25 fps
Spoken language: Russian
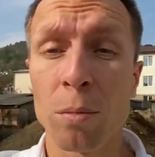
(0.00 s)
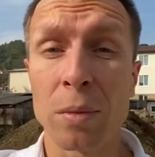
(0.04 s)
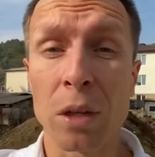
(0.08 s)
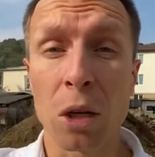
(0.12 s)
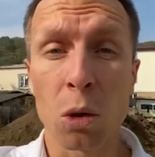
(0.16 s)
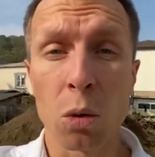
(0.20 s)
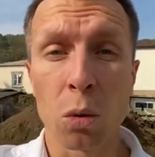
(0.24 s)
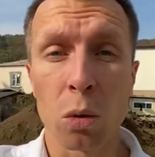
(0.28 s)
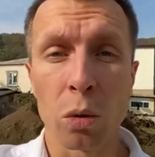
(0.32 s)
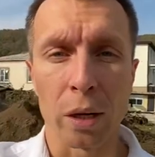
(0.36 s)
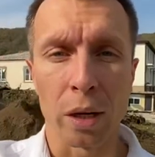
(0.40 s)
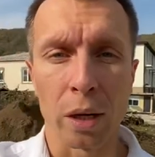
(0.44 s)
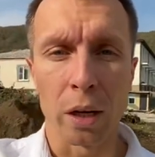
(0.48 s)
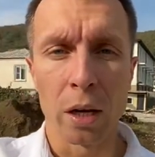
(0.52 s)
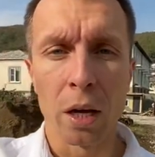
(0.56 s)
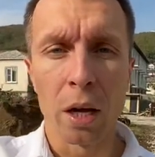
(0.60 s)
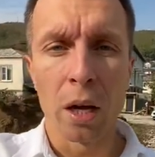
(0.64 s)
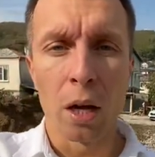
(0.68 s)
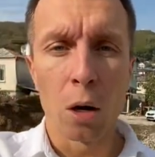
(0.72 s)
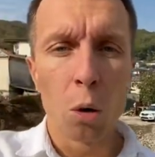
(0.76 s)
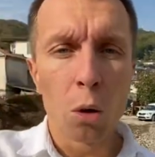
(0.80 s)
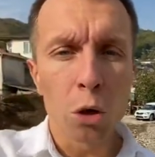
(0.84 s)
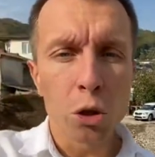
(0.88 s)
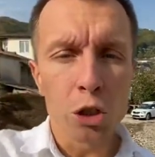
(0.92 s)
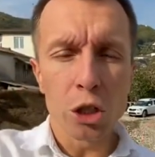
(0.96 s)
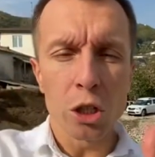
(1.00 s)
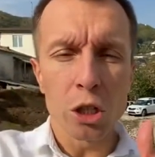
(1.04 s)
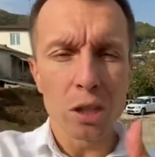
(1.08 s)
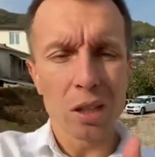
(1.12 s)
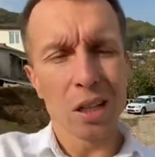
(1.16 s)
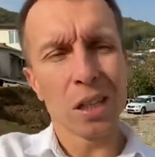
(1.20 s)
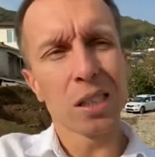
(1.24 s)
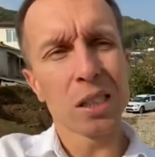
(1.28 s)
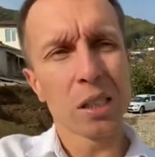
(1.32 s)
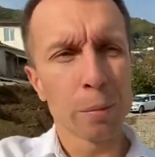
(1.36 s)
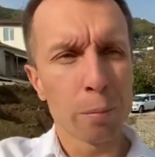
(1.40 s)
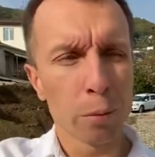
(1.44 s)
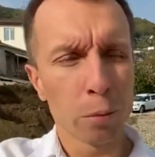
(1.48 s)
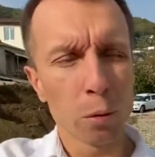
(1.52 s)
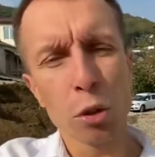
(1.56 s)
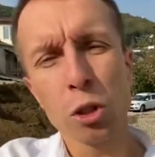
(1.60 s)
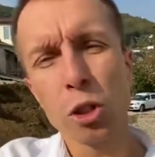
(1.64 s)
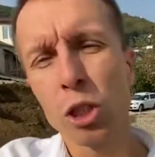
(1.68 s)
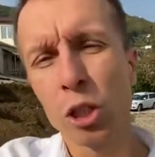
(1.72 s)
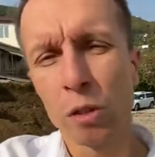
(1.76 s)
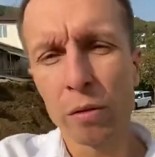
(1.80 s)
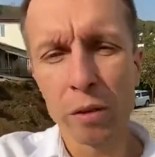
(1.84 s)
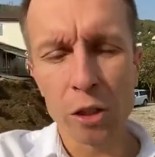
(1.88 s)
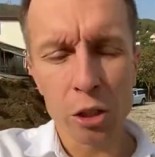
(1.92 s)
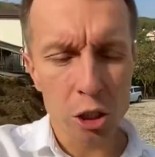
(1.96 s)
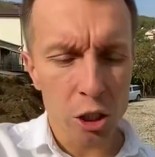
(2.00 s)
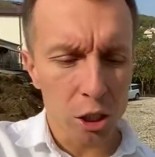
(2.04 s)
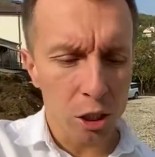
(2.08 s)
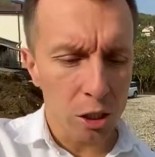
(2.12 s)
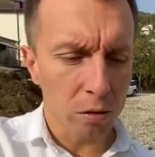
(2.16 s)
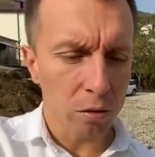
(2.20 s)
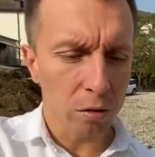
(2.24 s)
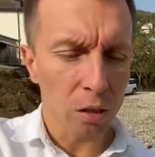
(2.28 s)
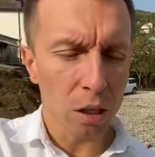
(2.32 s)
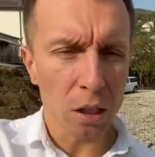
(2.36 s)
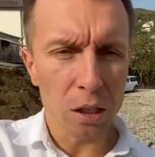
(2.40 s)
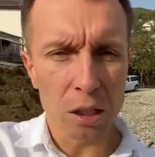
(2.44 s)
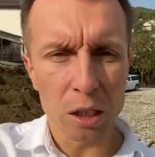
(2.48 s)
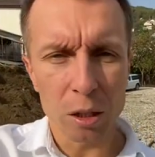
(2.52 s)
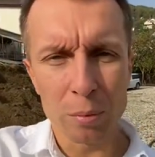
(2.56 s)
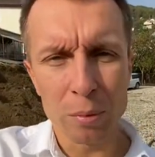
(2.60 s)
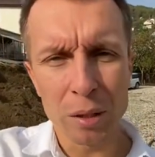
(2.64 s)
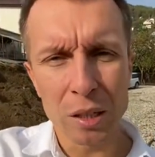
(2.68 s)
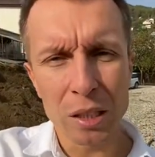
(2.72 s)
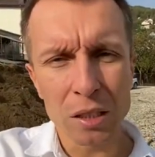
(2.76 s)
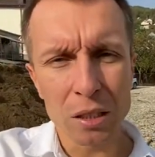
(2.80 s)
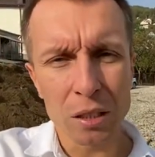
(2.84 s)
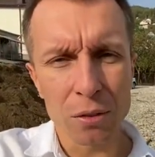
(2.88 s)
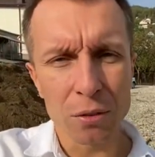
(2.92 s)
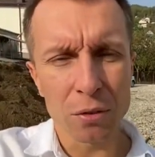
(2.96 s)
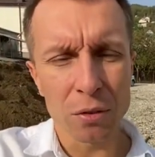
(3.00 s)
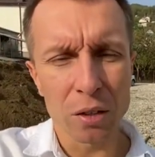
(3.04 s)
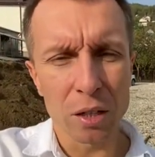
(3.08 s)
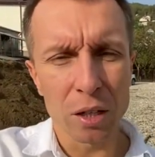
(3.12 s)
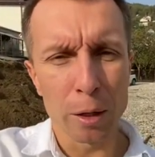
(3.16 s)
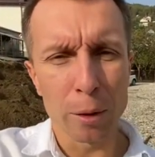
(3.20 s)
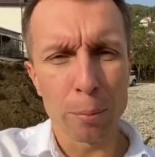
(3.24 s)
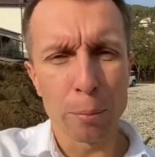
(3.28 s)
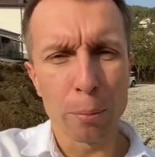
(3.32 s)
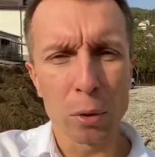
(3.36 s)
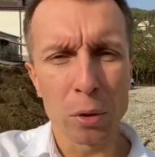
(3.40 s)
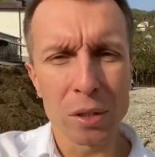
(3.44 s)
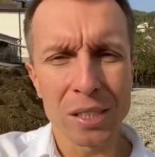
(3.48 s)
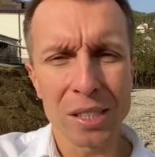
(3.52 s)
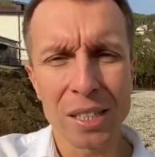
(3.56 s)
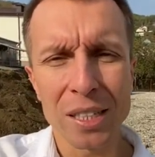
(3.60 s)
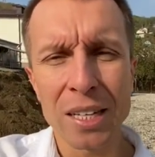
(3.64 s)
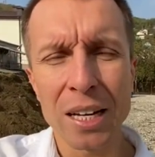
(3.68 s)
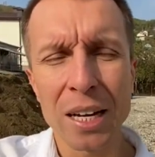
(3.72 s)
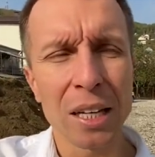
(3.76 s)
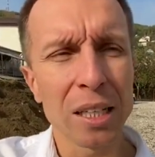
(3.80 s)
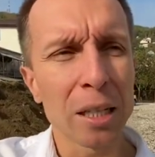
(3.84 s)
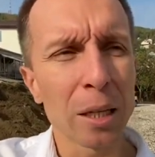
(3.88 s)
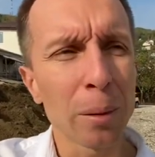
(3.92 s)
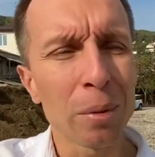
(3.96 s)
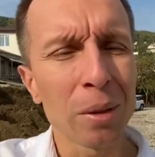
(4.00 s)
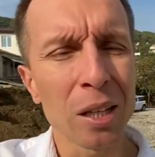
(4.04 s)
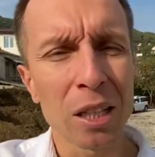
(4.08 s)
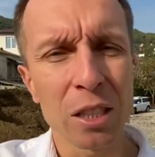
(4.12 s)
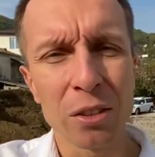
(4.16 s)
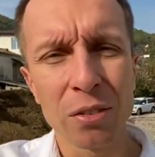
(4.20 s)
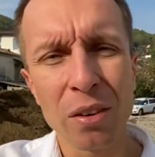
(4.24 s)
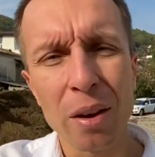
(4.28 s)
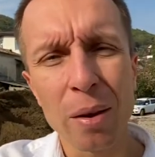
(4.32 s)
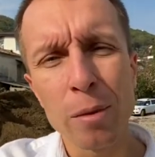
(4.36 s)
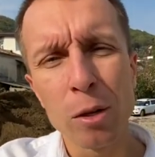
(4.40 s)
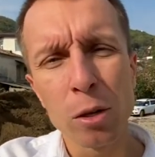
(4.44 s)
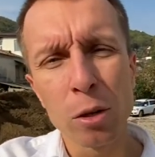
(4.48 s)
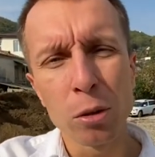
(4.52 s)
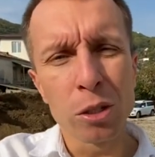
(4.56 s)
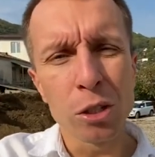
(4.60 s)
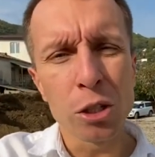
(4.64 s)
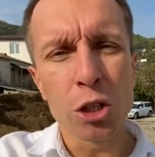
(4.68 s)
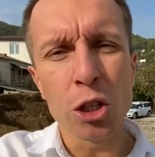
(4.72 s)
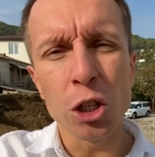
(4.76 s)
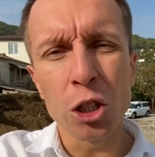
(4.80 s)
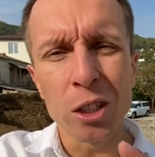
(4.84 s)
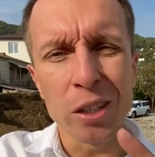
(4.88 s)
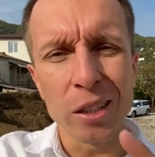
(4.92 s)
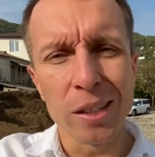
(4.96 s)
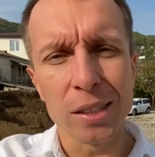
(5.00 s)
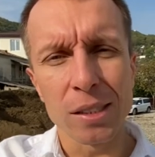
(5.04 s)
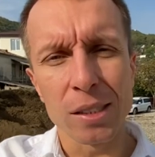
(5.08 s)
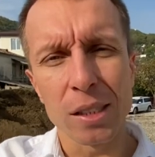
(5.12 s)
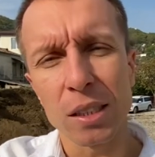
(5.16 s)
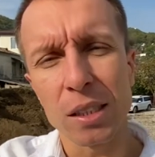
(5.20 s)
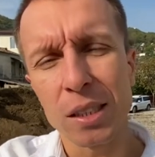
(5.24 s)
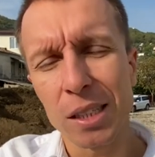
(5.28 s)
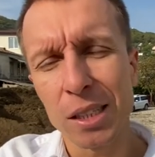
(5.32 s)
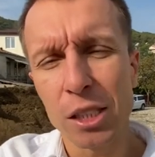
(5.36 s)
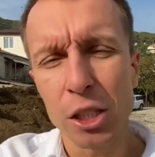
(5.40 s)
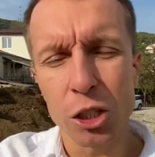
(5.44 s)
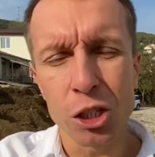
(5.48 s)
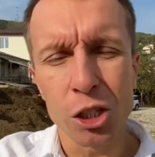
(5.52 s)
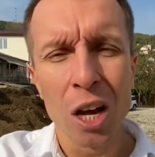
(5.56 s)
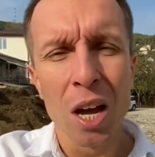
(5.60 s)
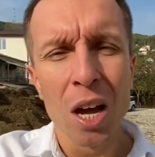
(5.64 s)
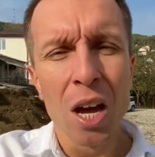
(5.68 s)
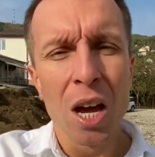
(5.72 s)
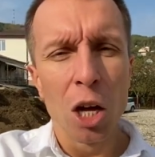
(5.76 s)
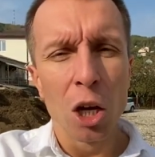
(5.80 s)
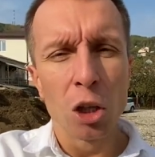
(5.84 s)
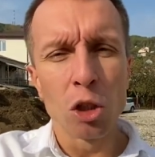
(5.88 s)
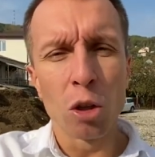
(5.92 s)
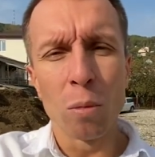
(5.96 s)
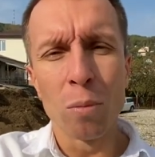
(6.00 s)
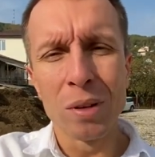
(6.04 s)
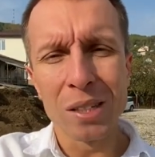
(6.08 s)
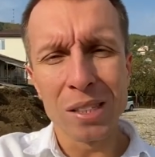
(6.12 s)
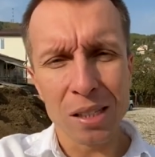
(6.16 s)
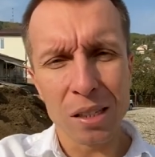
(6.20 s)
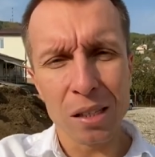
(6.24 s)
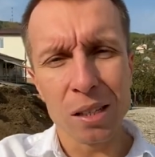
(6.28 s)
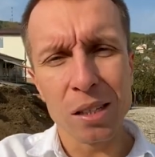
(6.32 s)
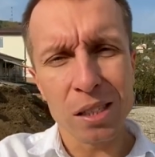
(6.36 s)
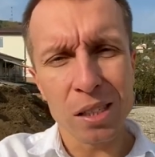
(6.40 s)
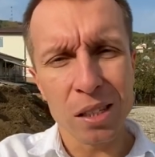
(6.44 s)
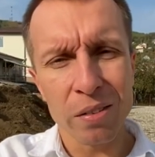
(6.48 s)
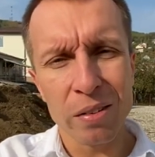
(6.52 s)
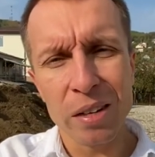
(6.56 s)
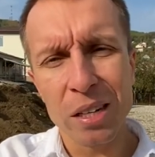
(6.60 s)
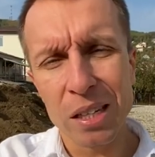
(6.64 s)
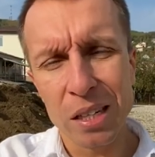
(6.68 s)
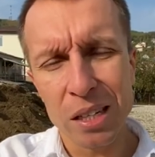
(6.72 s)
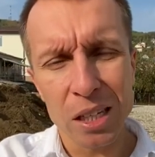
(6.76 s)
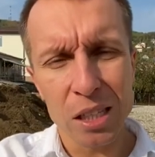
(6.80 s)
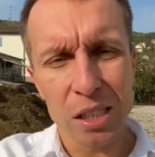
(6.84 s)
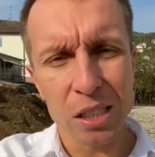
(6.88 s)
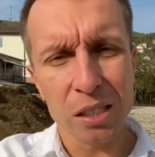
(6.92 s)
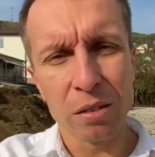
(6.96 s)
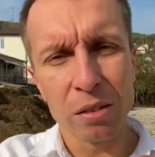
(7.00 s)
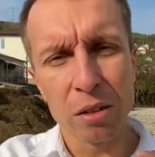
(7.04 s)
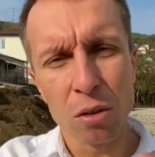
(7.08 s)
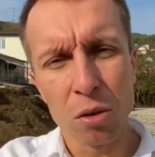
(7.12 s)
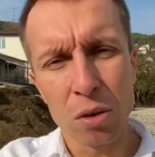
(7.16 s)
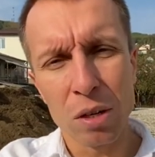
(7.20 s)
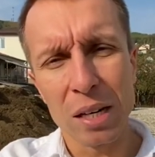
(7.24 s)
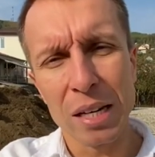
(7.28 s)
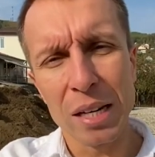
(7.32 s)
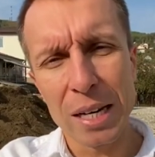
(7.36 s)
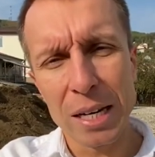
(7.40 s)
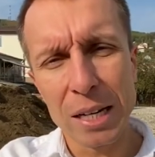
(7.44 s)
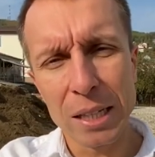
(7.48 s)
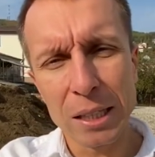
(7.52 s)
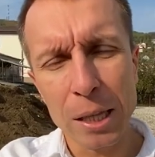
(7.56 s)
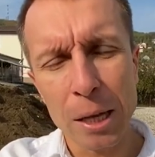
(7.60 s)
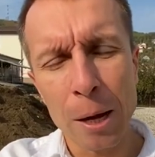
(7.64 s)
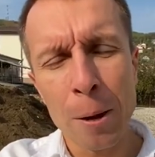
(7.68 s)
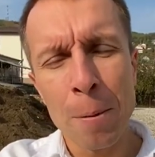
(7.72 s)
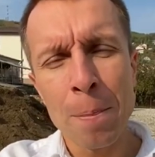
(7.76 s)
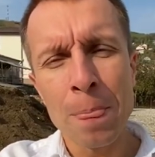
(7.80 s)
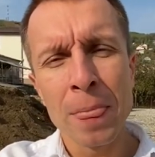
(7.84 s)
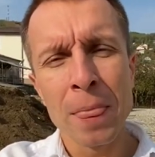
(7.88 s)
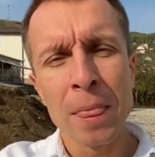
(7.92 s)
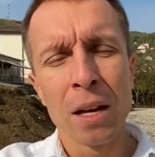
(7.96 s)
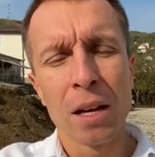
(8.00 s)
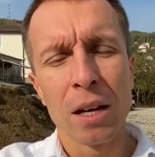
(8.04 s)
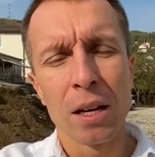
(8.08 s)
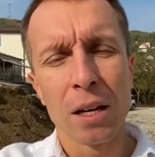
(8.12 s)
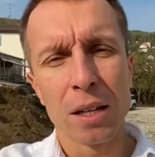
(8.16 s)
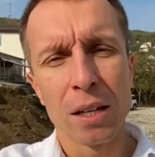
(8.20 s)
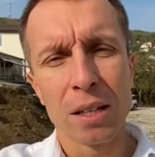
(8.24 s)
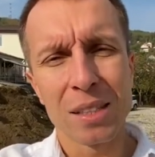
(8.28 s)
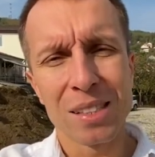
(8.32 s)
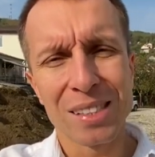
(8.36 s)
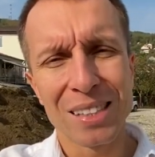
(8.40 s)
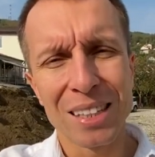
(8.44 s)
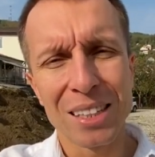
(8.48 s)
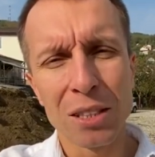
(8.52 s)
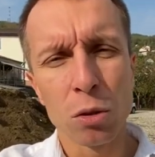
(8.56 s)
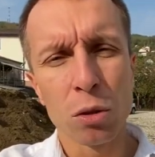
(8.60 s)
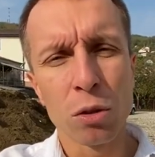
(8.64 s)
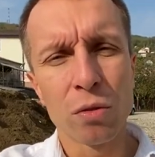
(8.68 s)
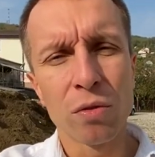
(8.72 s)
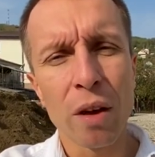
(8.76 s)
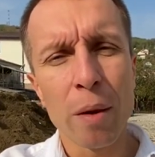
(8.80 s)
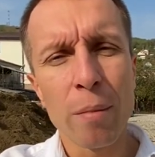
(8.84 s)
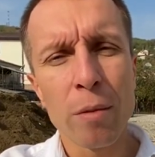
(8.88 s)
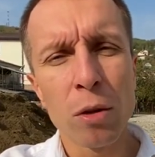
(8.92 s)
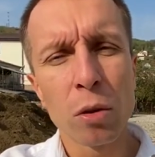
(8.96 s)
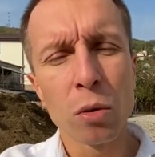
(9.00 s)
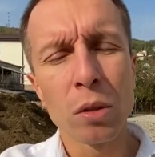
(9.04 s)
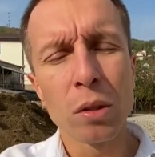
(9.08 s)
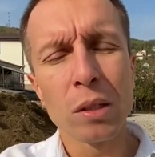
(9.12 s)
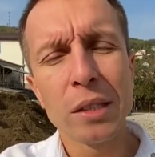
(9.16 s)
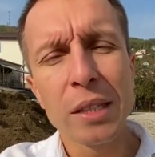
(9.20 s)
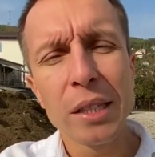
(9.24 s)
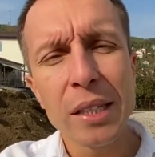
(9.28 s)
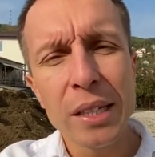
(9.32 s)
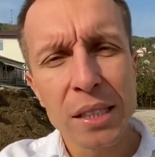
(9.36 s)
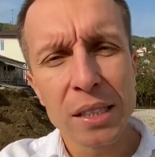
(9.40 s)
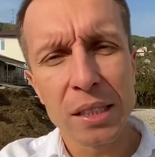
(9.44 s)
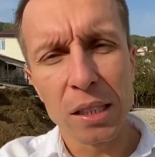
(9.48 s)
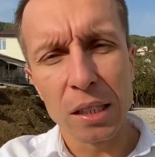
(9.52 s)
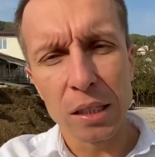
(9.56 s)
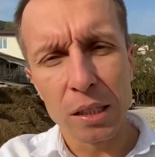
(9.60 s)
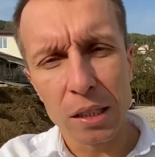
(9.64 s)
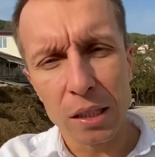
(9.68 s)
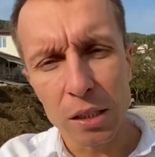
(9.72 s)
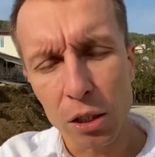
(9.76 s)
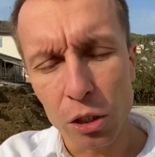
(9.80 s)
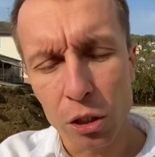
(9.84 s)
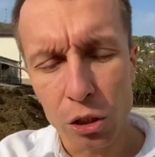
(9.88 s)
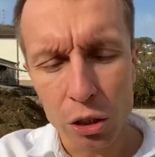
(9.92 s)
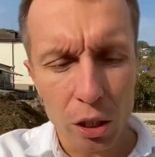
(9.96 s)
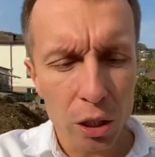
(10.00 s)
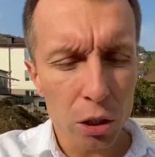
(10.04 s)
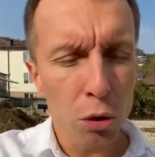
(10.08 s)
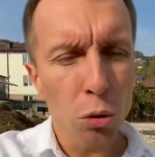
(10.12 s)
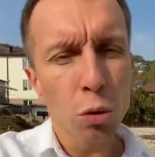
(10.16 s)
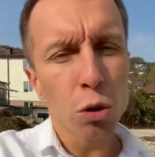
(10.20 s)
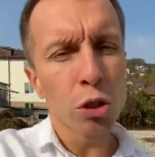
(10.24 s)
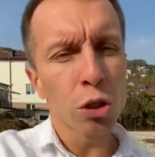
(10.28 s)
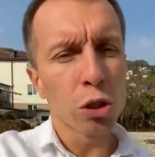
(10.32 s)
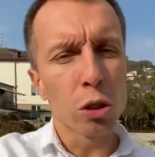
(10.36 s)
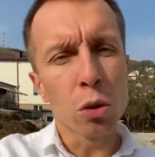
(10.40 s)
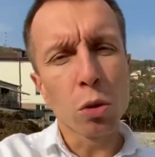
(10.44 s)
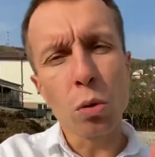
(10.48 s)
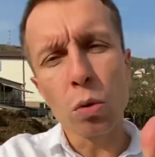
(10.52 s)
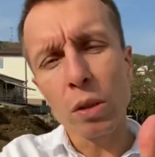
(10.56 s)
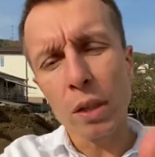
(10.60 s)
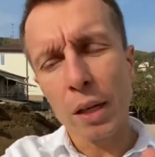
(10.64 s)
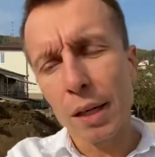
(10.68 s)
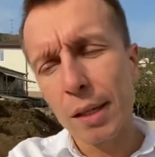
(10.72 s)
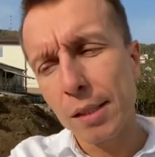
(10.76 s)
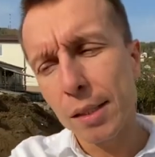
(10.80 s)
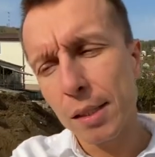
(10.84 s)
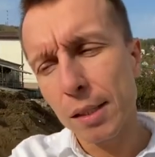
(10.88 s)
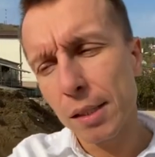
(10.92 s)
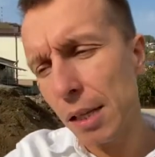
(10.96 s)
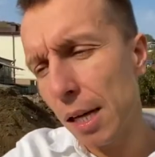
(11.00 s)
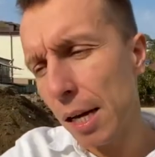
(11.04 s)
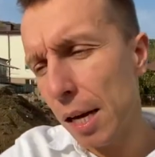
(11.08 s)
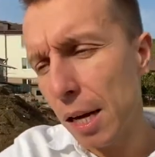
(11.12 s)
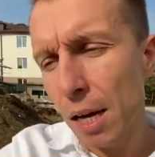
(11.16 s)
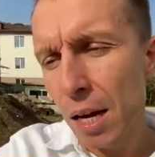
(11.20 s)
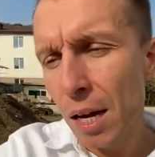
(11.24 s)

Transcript: на горы. Очень классная площадь, 26 квадратных метров. А, по цене она была 2 миллиона 400 тысяч, но мы согласовали для своего клиента а, цену 2 миллиона 300 тысяч. Это очень крутая цена.